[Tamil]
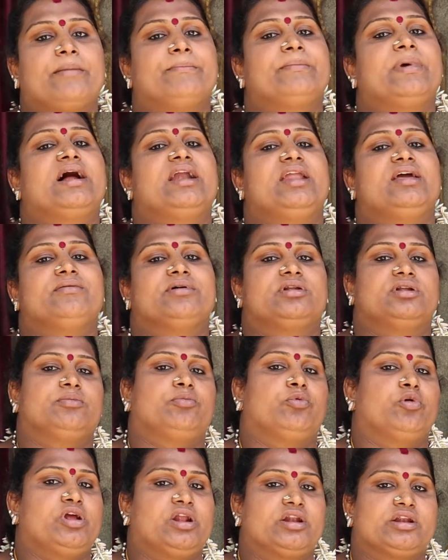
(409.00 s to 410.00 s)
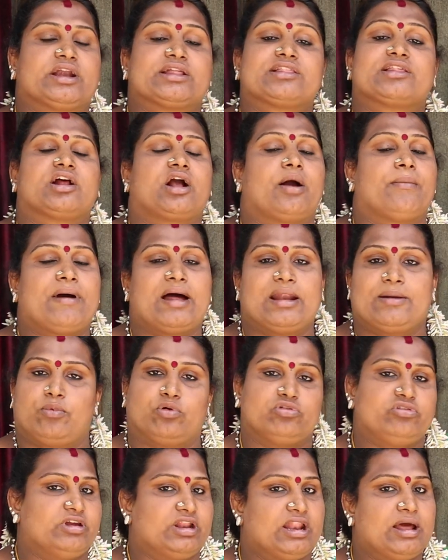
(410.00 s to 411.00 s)
அம்பாலே வந்து போய் அந்த இடத்துல கபால
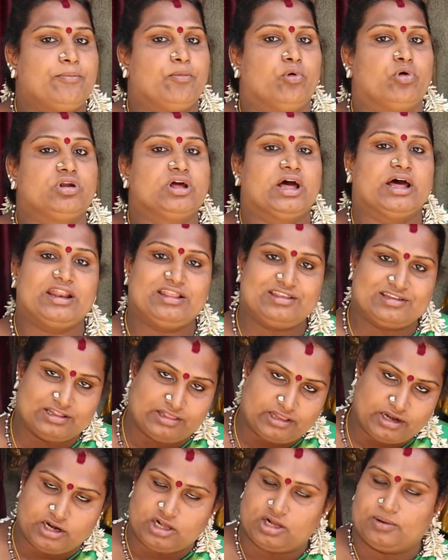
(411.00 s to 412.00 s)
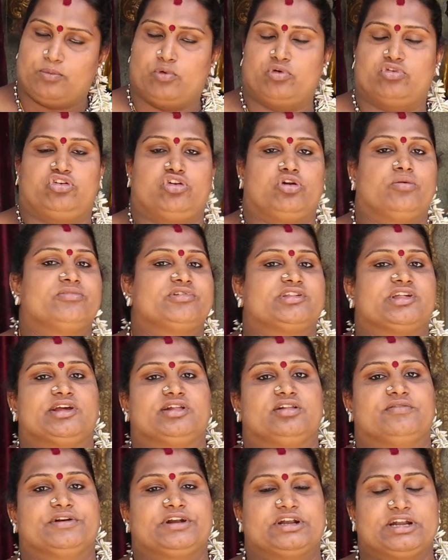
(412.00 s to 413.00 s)
பூஜையெல்லாம் போட்டு அரிச்சந்திரனுக்கு பூஜையும்
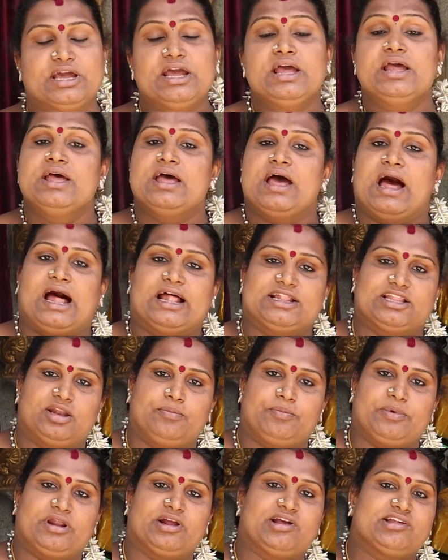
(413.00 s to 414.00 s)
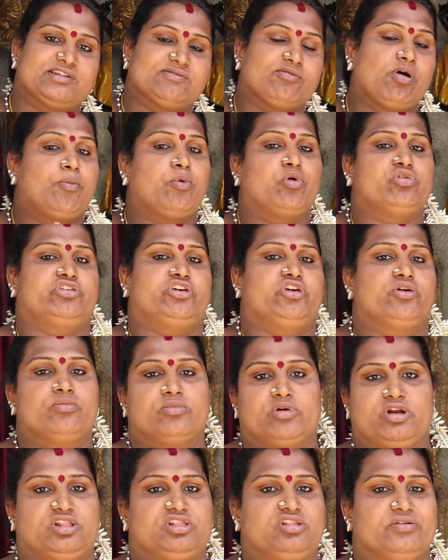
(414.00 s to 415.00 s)
செய்துவிட்டு அதன் பிறகு சிவ
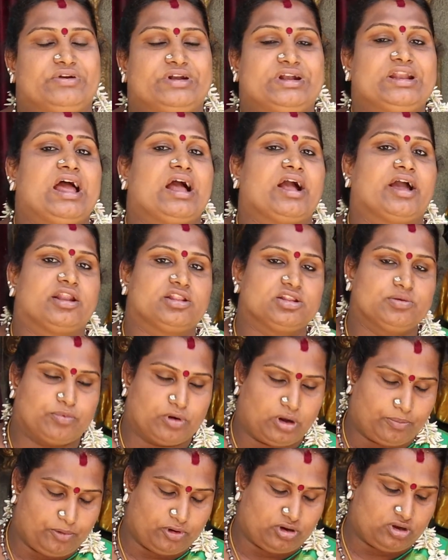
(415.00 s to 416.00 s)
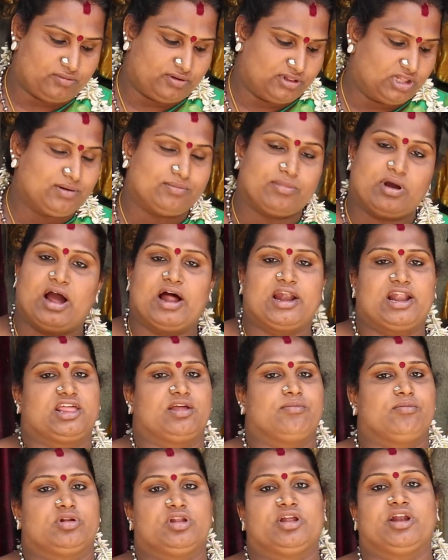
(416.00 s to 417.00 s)
பூஜையும் முடித்துவிட்டு அங்கிருந்து புறப்பட்டு வந்து நம்ம
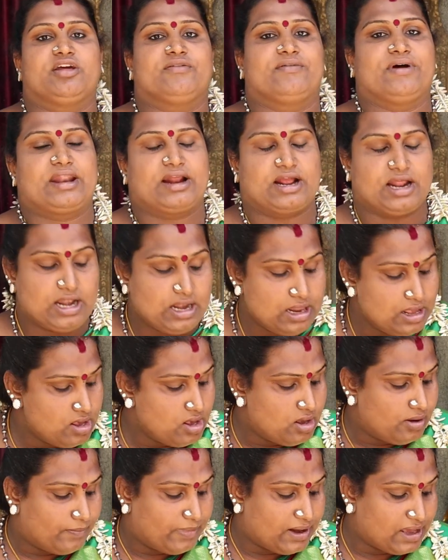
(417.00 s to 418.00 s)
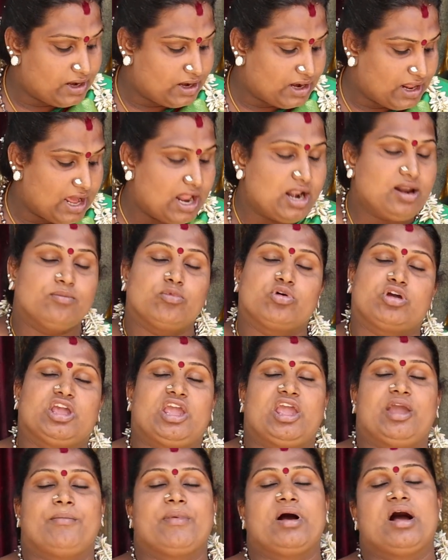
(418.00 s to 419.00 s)
ஆலயம் அடைவார்கள் மறுநாள்
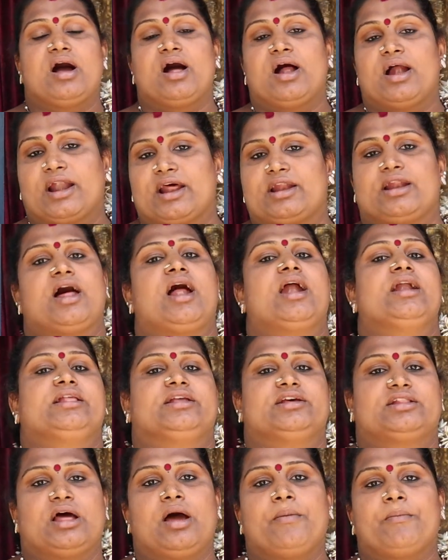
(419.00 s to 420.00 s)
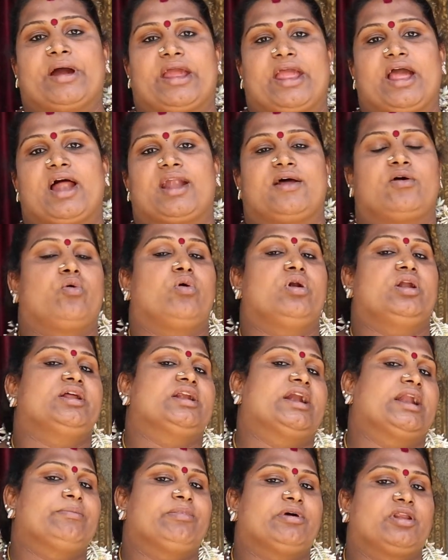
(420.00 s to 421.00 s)
முக்கியமான நாளுக்கு தான் மயான கொள்ளை
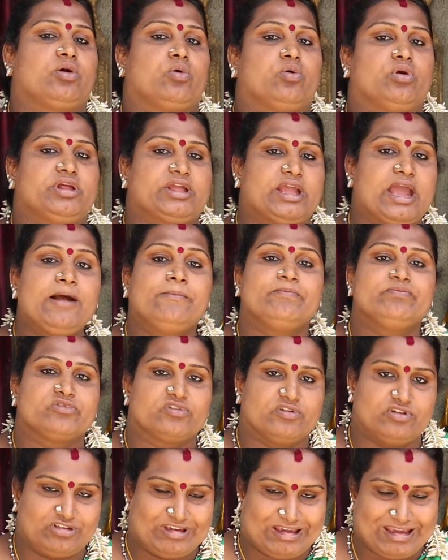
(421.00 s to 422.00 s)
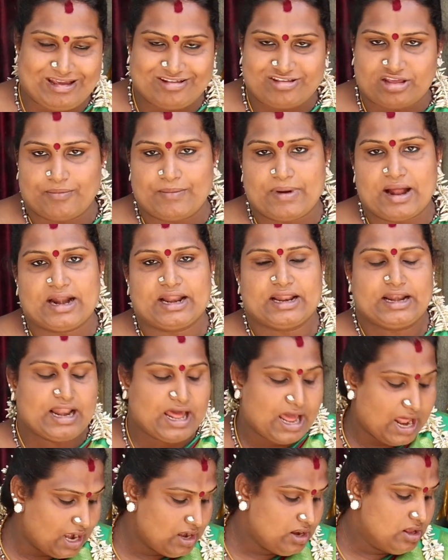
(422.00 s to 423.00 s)
நடைபெறக்கூடிய விசேஷமான
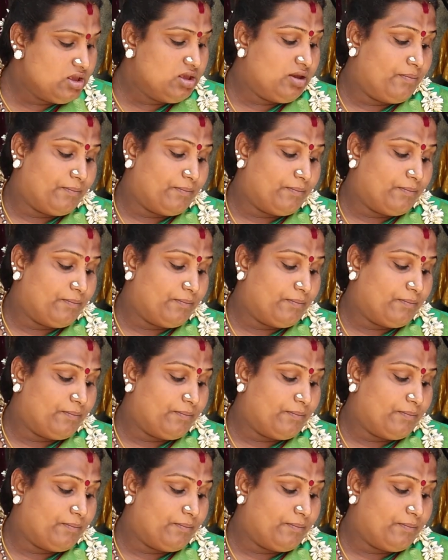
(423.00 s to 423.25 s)
நாள்